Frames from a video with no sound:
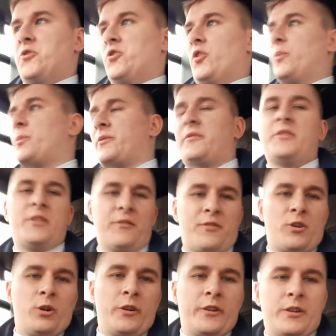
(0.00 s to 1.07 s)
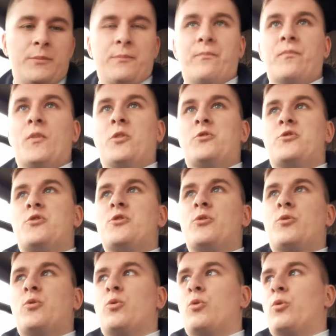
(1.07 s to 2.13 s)
Dzień dobry, witam w kolejnym
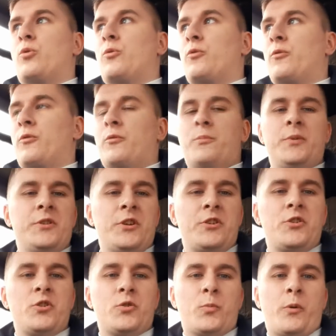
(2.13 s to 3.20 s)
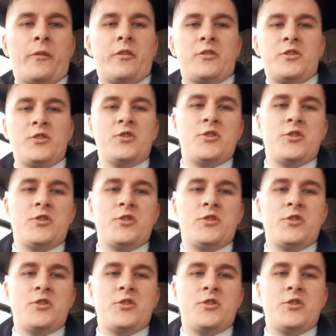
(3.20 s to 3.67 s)
odcinku pytań i odpowiedzi.